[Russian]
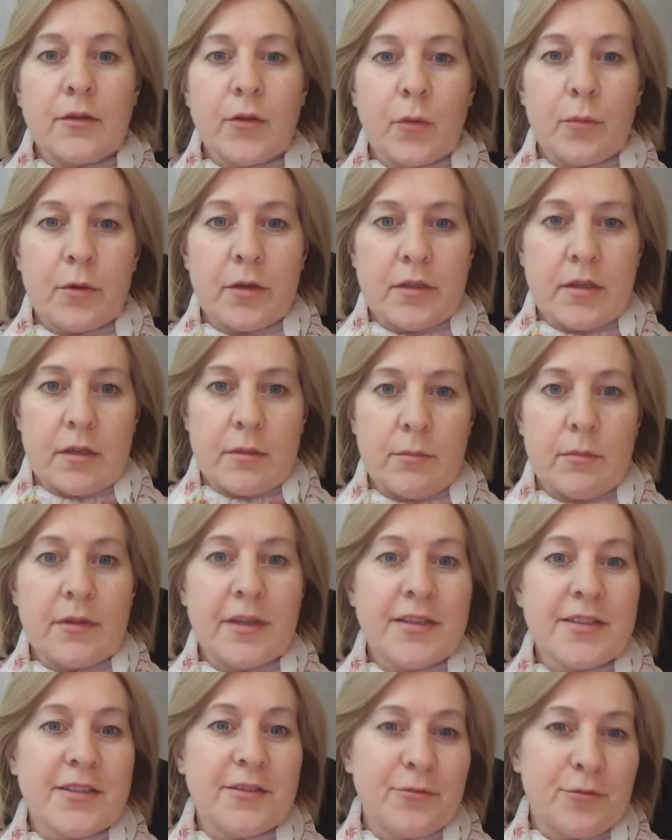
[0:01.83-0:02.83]
Добрый день,
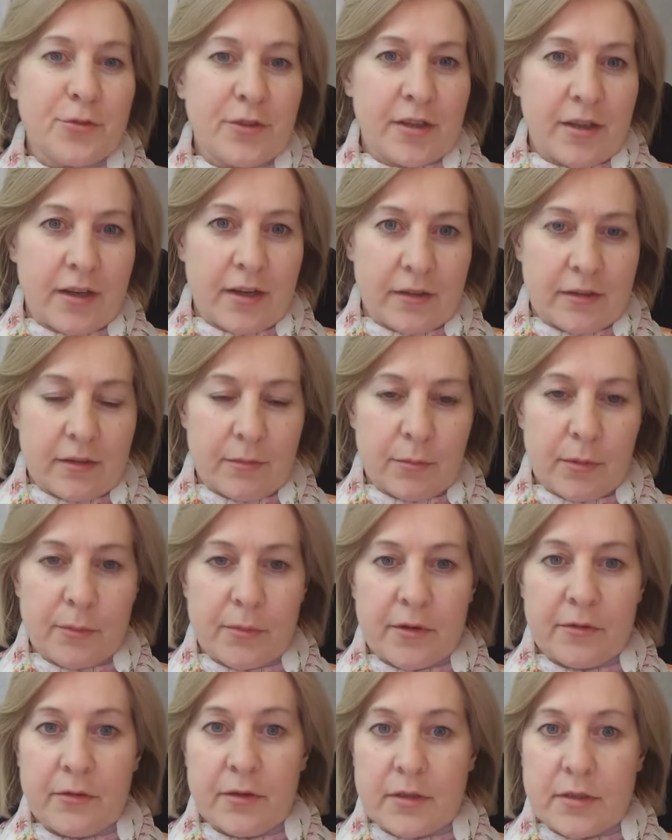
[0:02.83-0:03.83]
меня зовут Елена. По
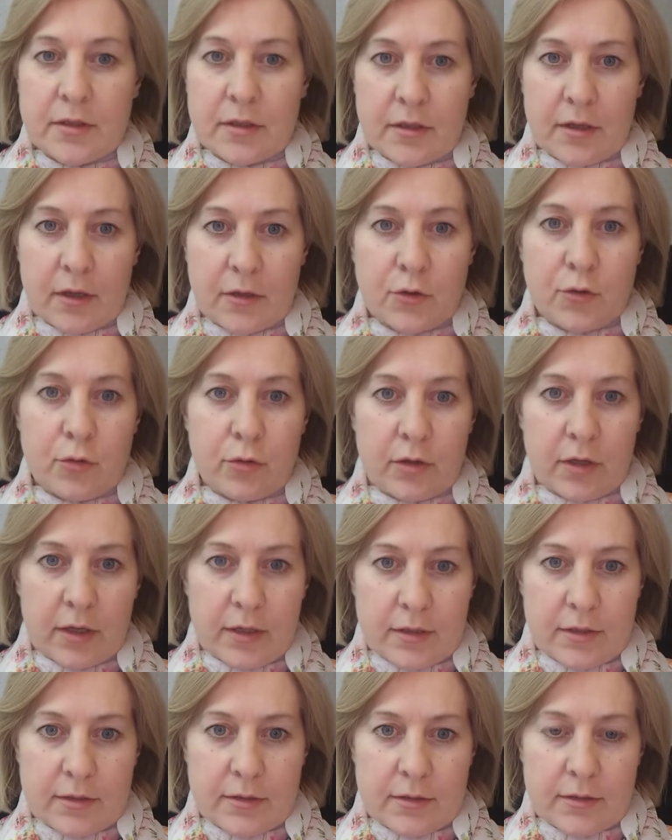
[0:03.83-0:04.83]
профессии я
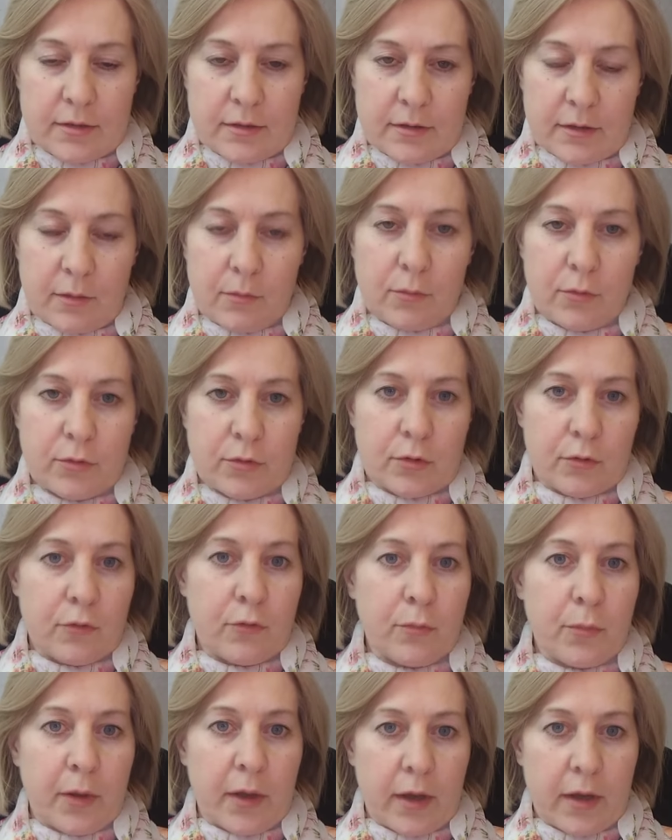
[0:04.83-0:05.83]
журналист, работаю
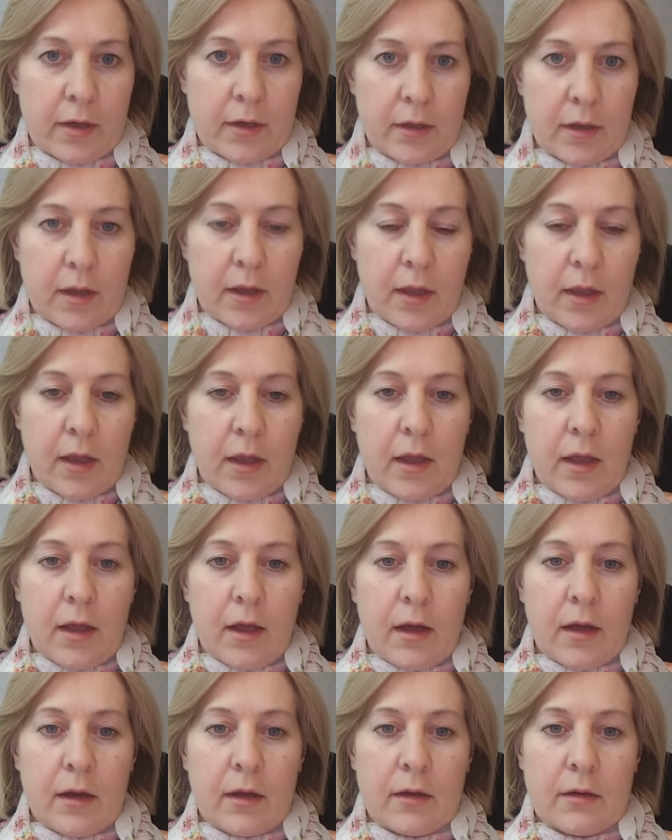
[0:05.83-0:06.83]
в пиаре,
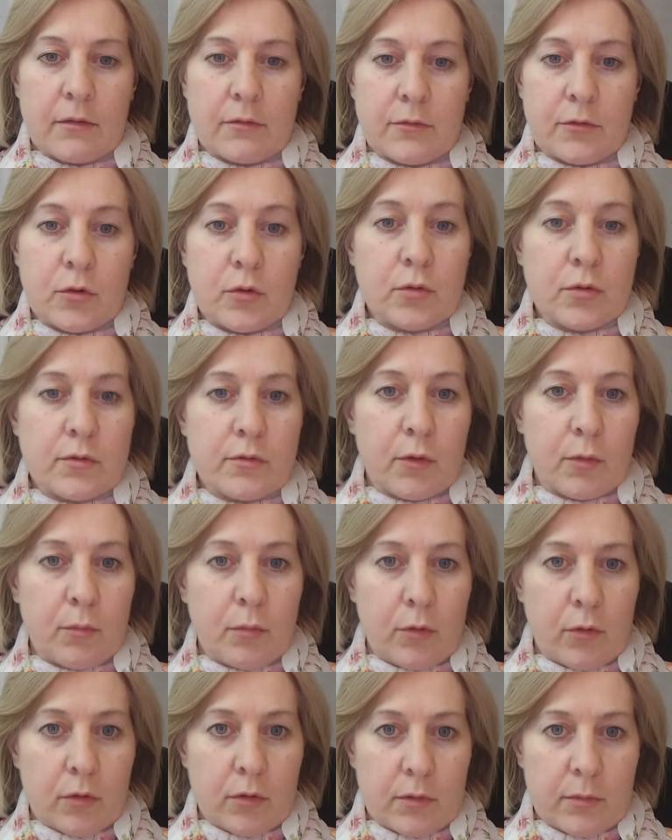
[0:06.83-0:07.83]
а, веду свой
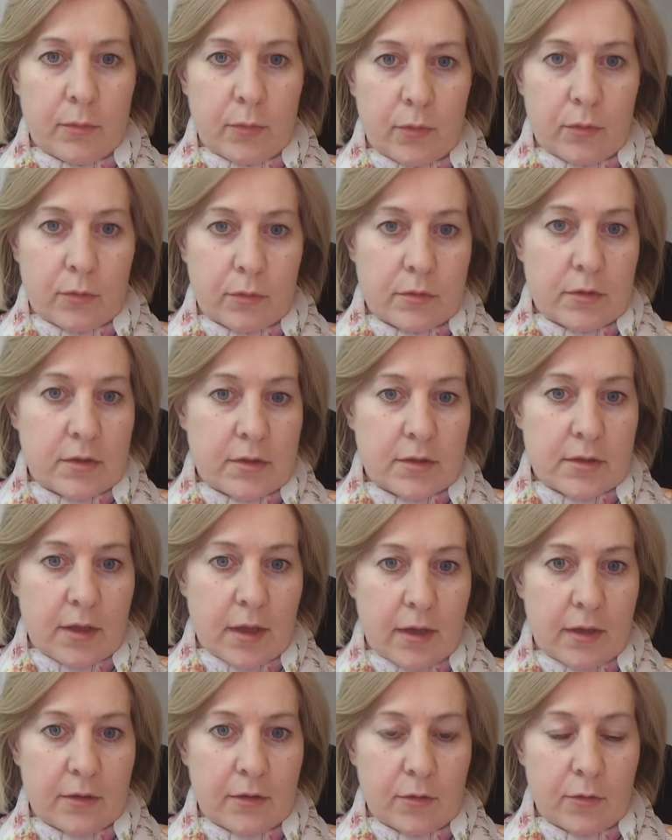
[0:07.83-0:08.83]
блог по
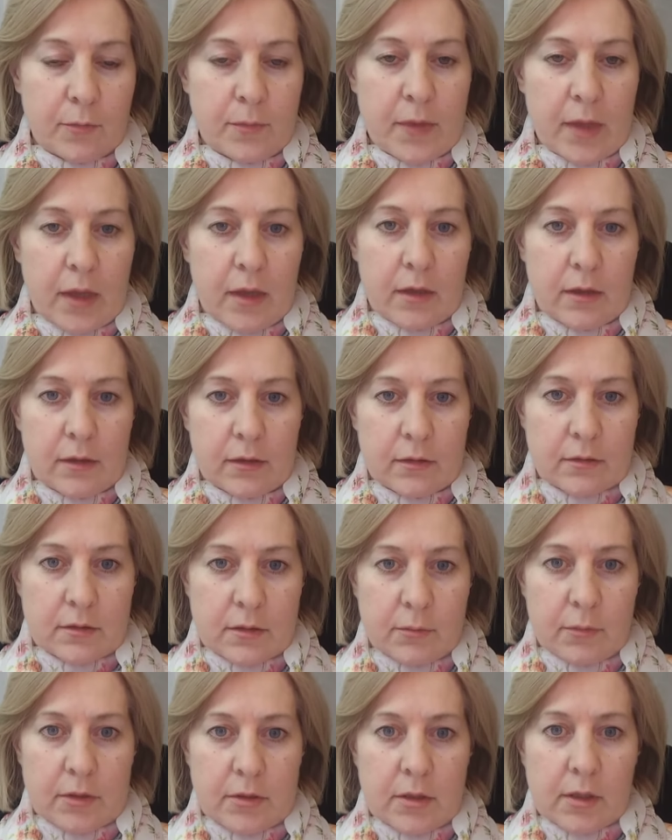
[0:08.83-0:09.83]
дизайну, а,
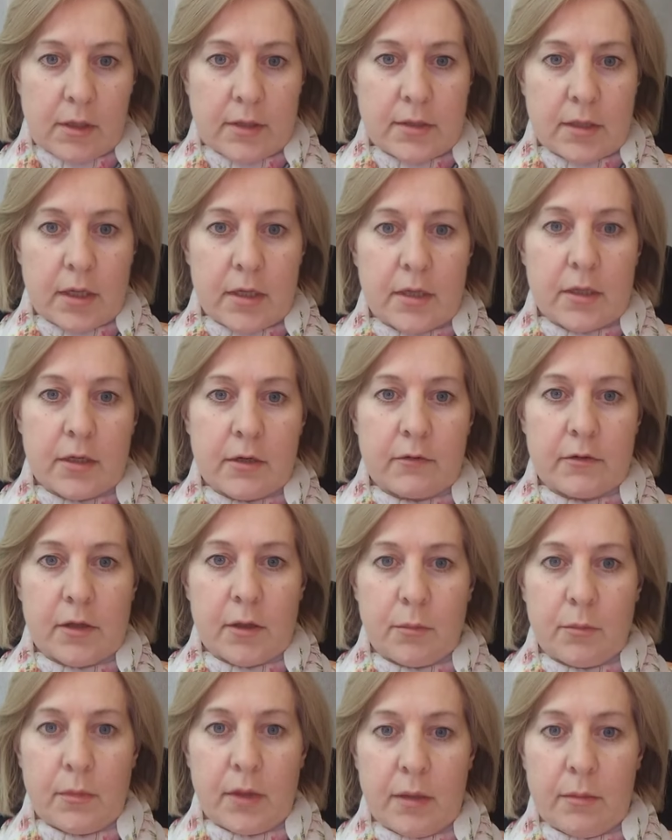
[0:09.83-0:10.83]
занимаюсь
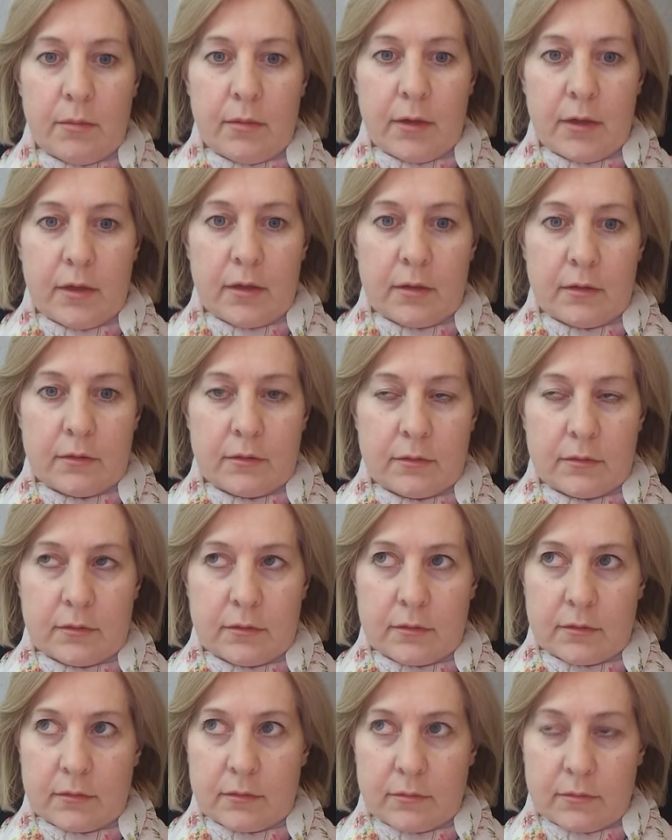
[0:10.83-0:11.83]
коллекционированием мебели,
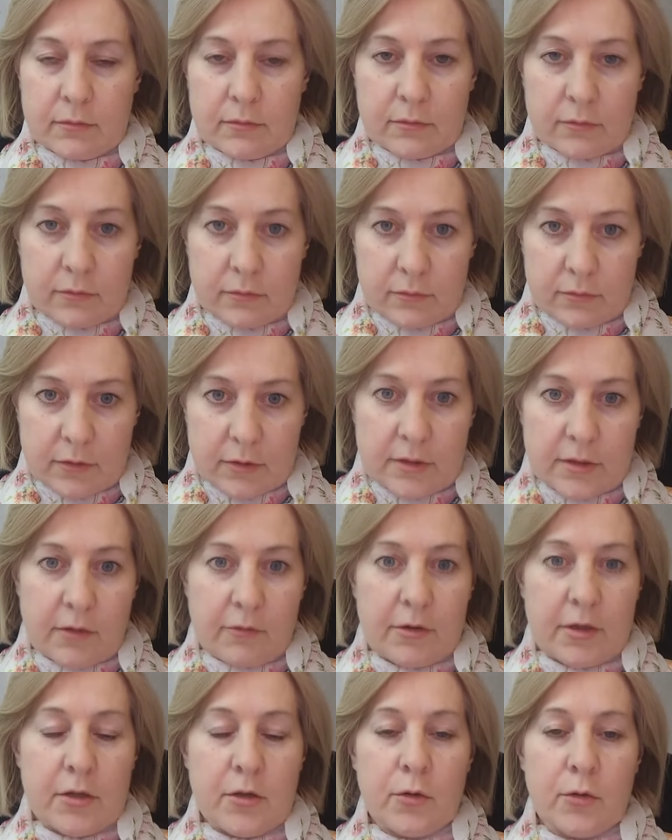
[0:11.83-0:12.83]
э,
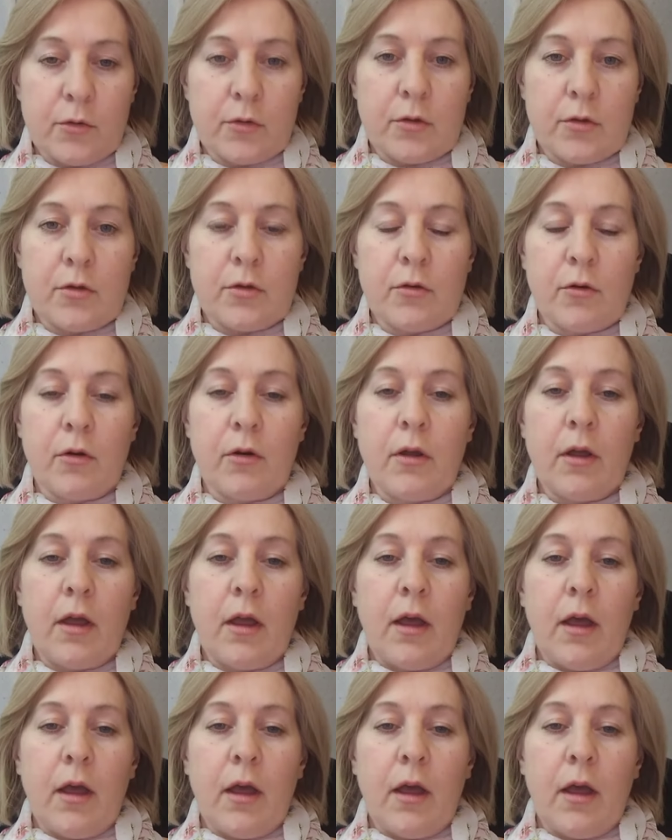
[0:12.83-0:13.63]
реставрирую ее.